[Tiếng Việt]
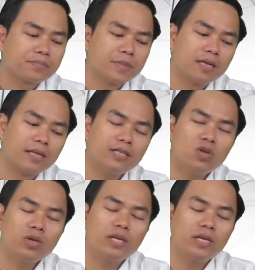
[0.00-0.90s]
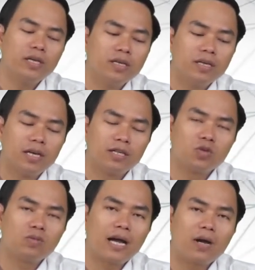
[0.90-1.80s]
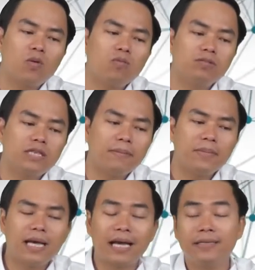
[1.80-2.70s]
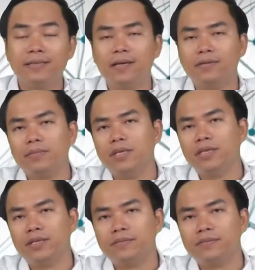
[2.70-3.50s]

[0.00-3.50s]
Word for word: ừ, thế rồi thì à, chúng ta cũng sẽ bị ảnh hưởng bởi